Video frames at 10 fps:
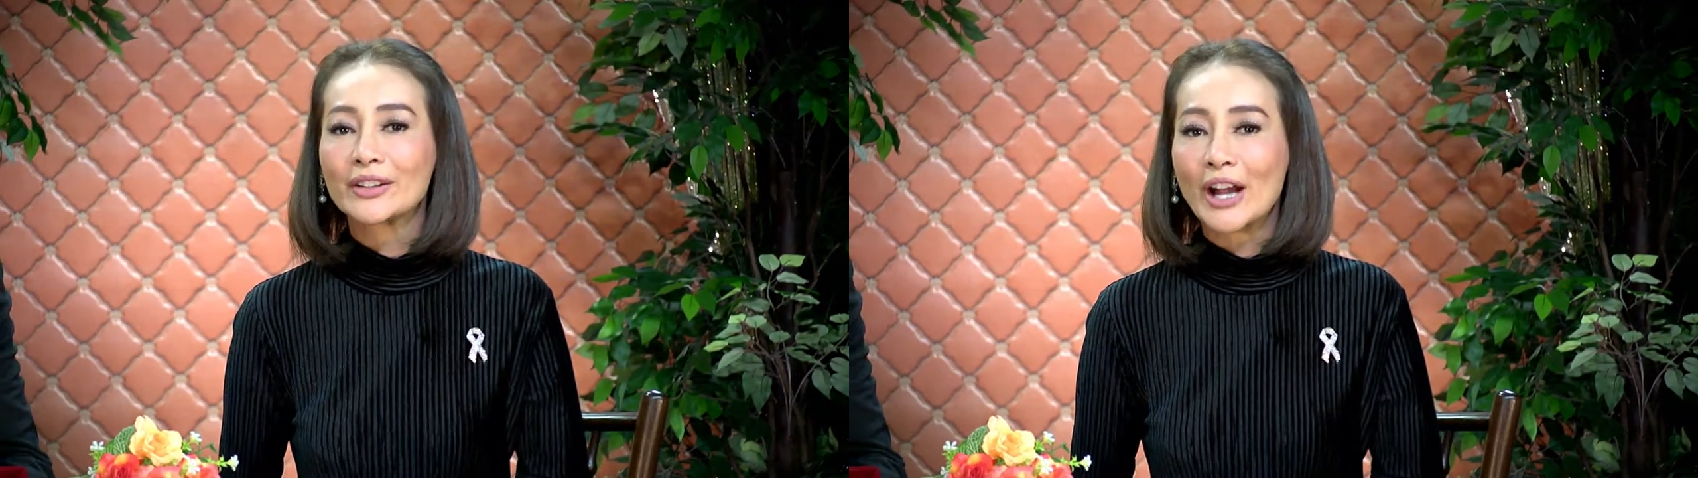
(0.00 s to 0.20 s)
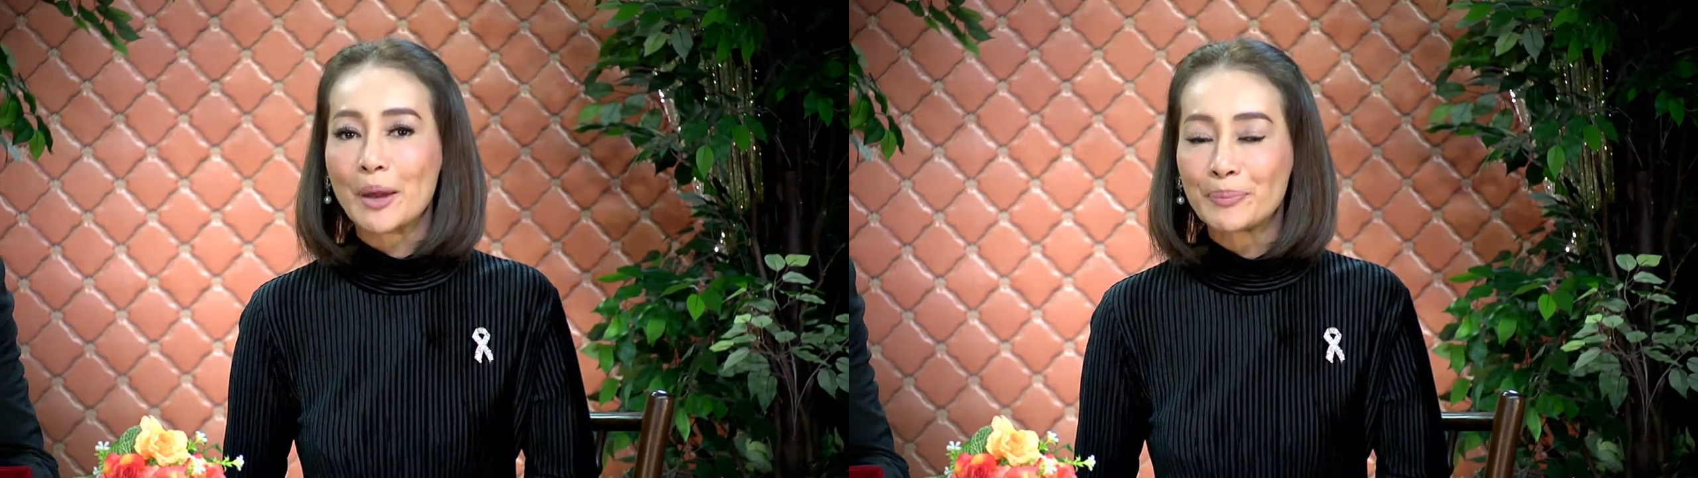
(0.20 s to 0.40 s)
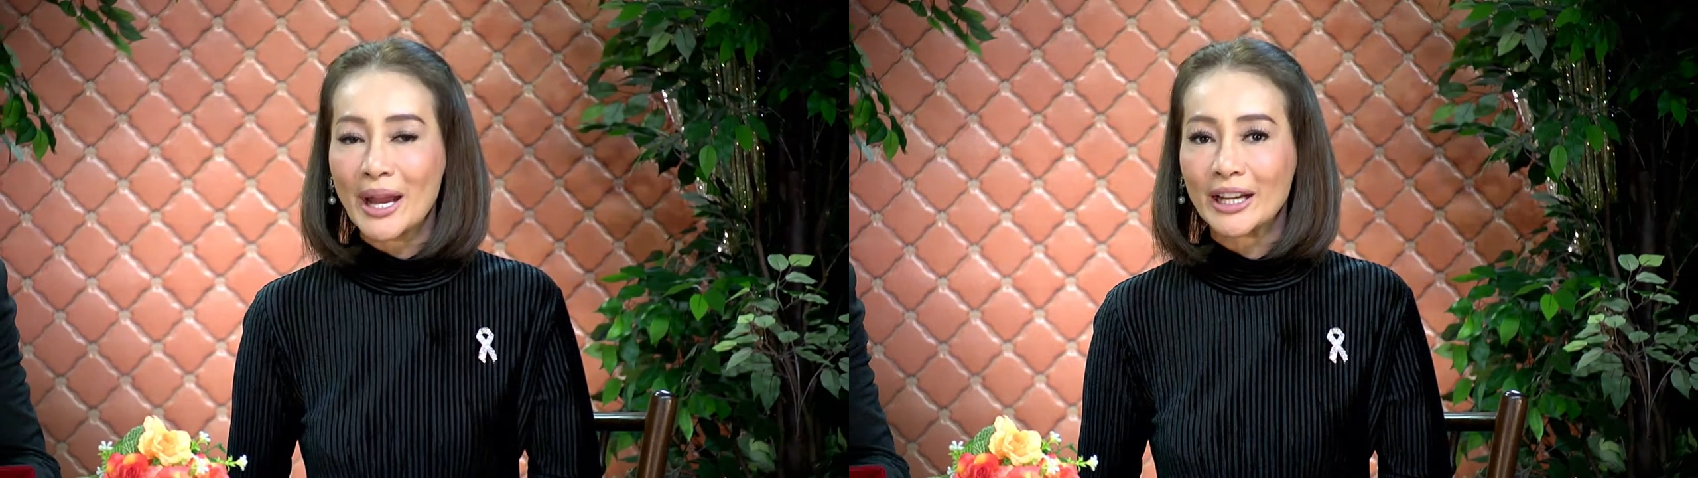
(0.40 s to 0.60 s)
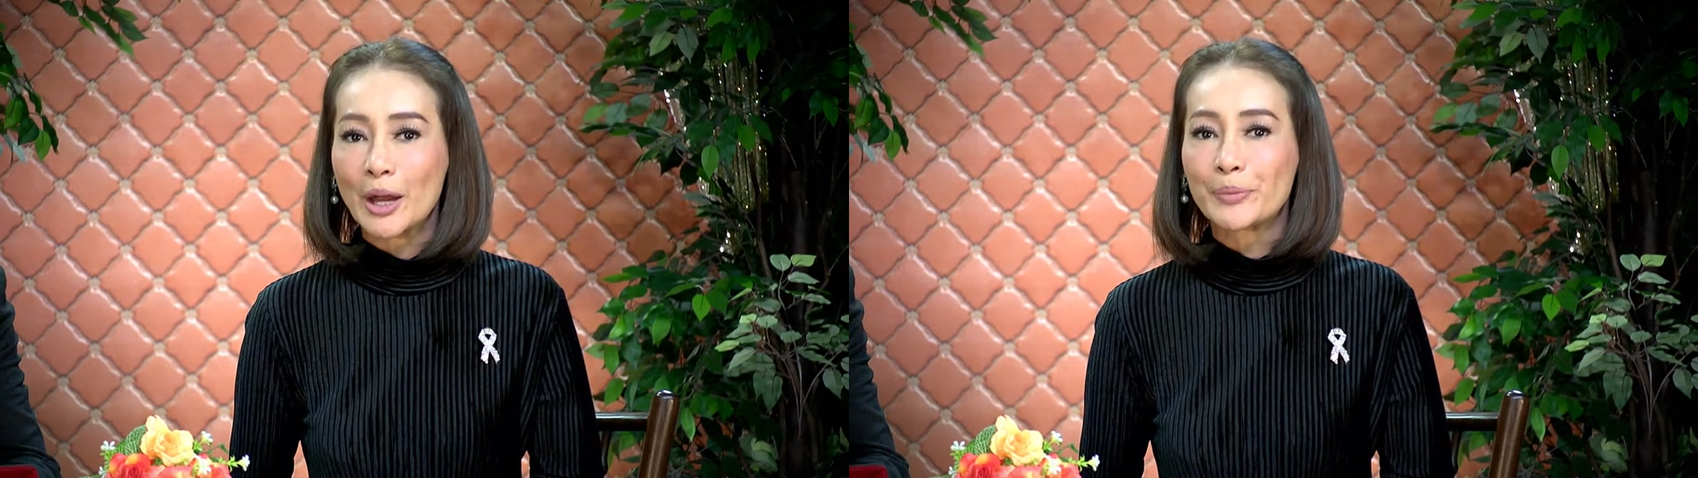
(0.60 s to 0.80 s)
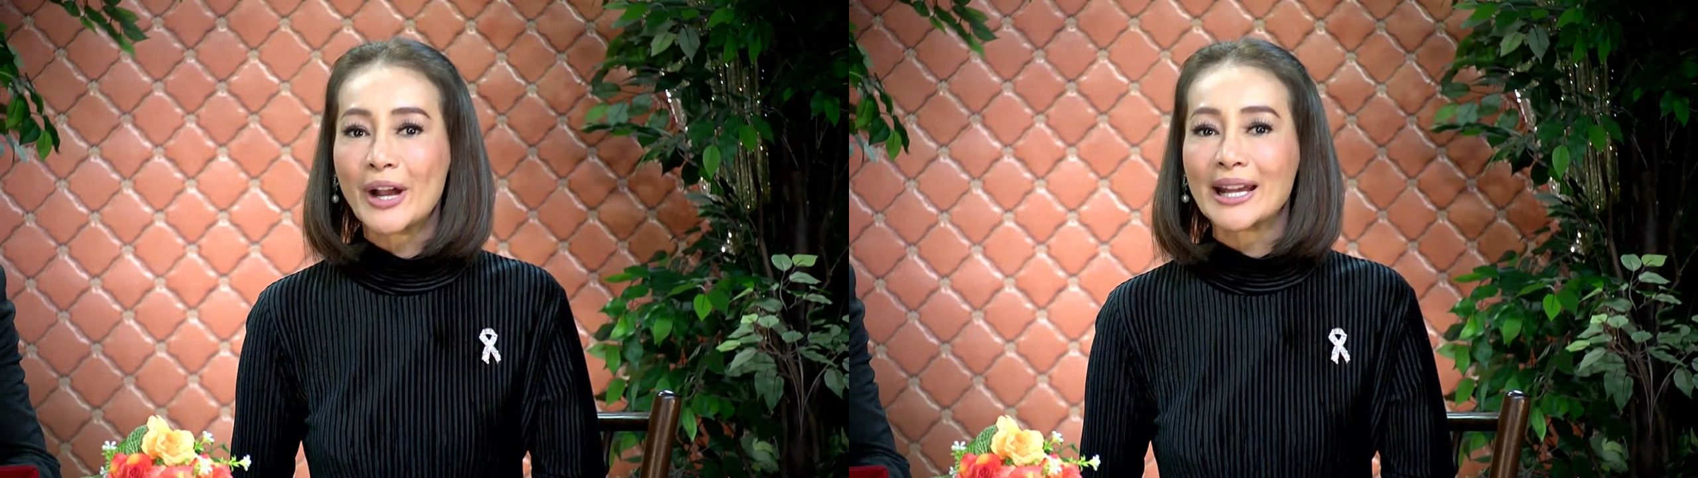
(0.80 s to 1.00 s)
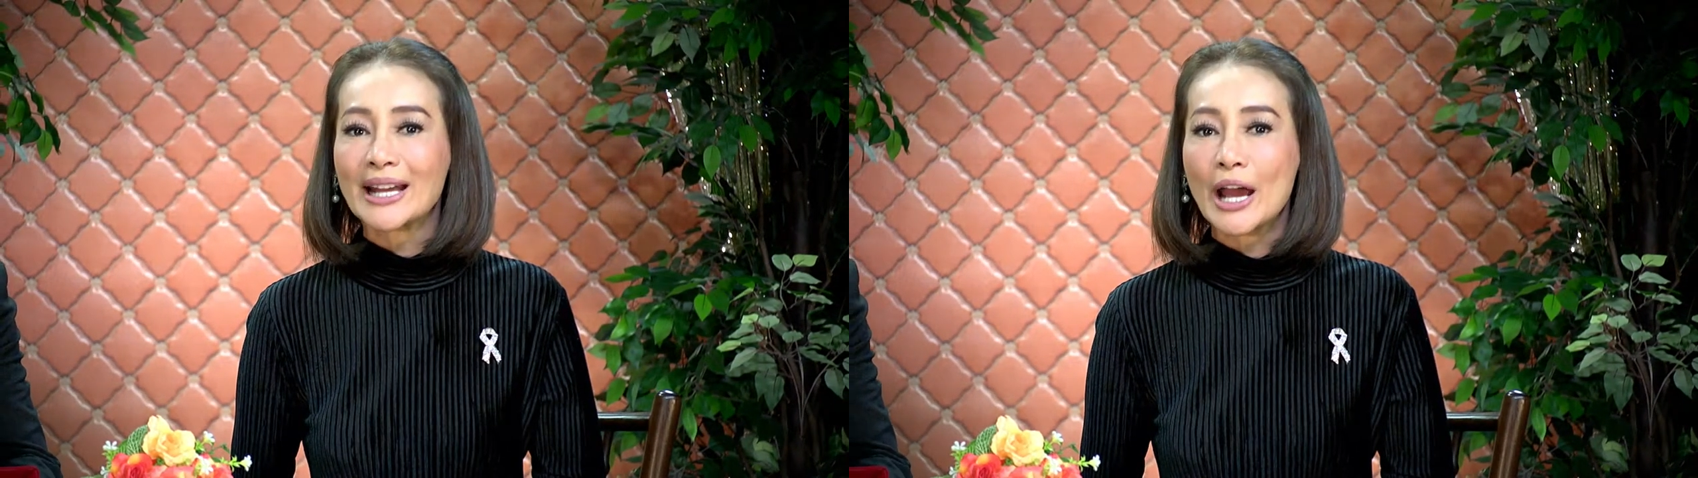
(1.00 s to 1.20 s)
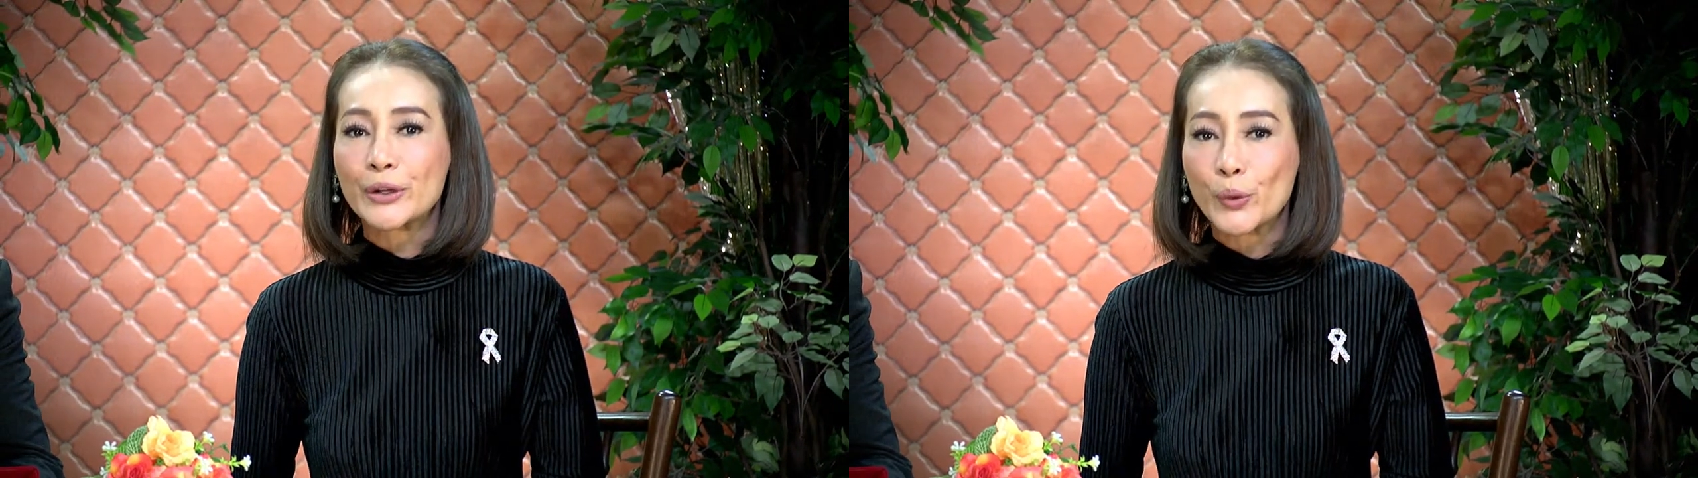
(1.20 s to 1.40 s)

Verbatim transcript: กลับมากับรายการ